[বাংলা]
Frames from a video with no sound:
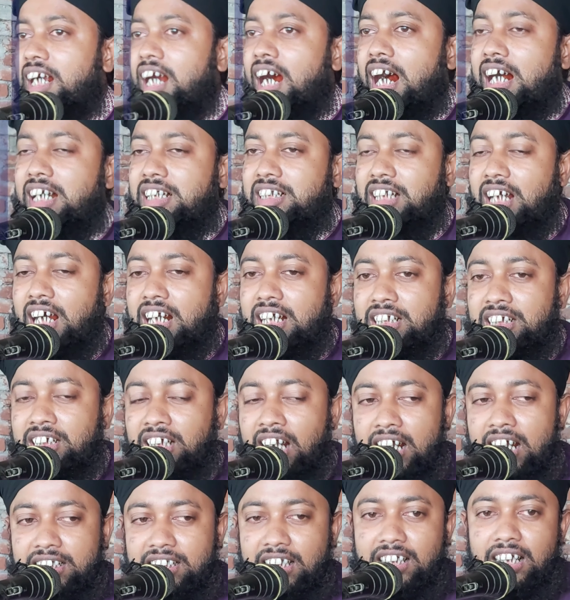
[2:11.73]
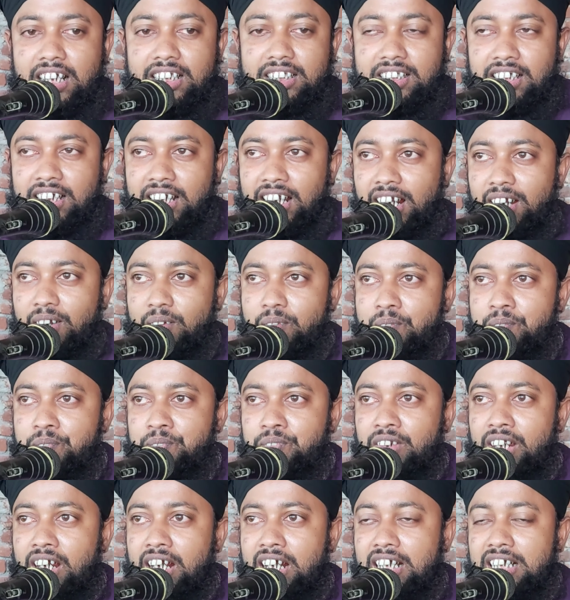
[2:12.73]
নিয়ে আসার সাথে সাথে
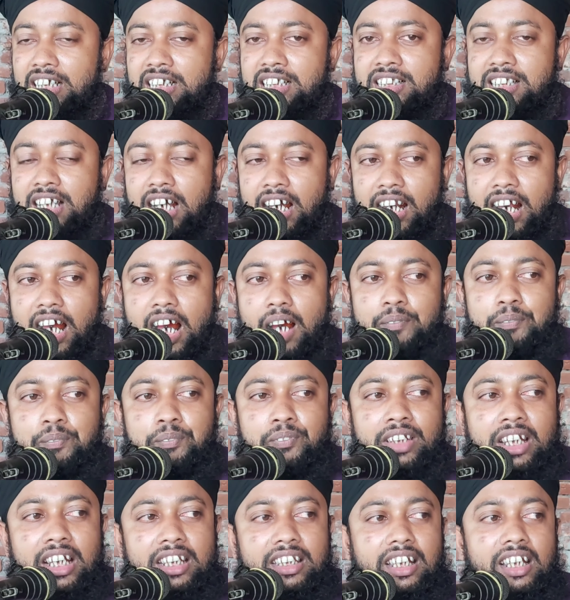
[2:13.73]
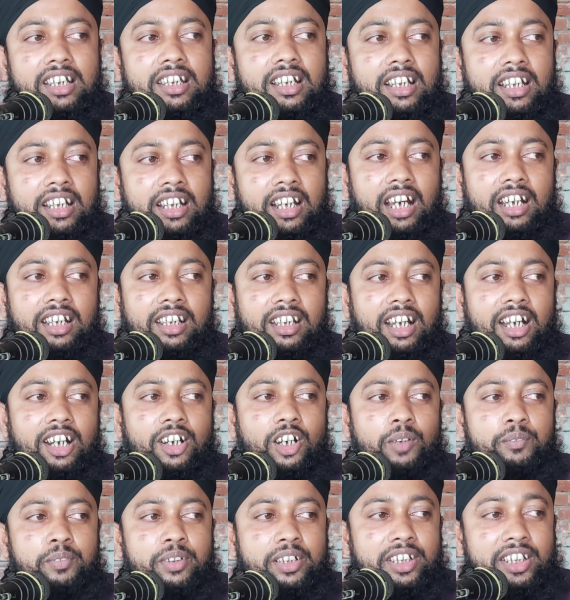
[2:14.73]
সালাম দিতে দেরি আল্লাহ
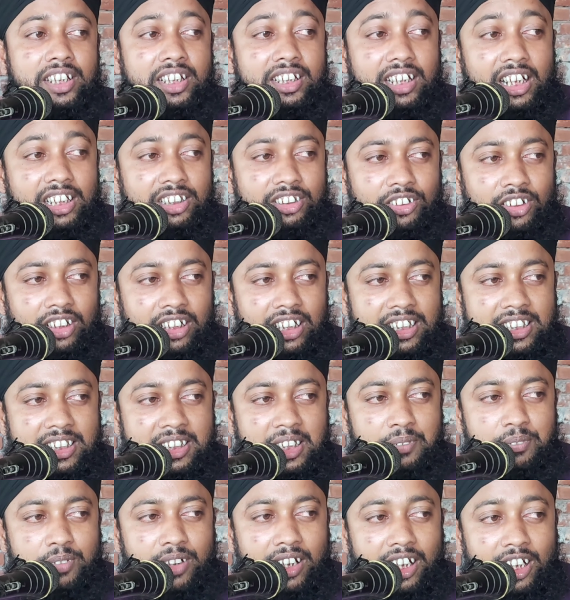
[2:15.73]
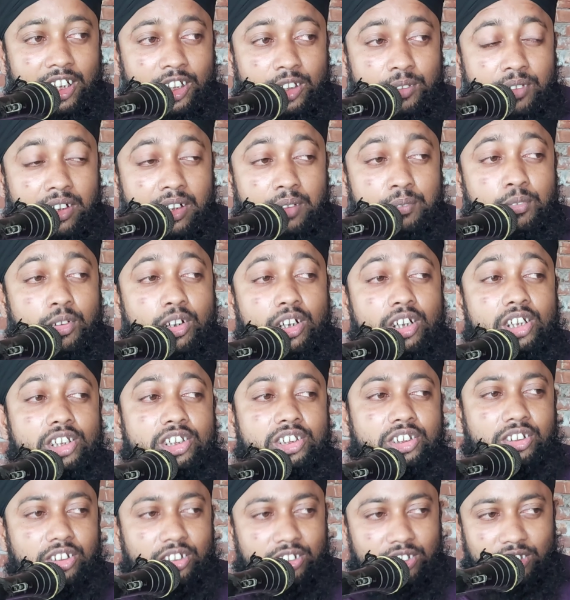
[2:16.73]
নবী জিজ্ঞেস করলেন জিব্রাইল তোমার
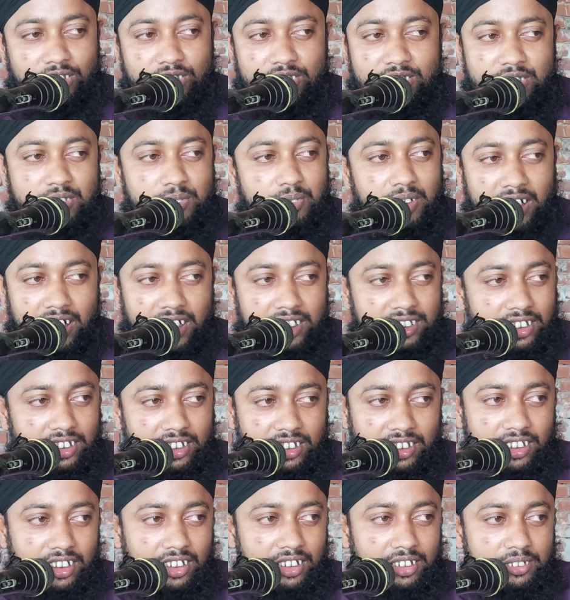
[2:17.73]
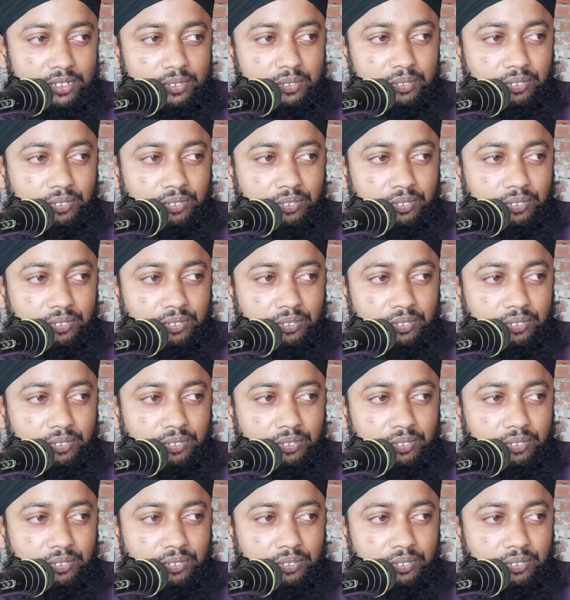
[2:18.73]
বয়স কত সুবাহান আল্লাহ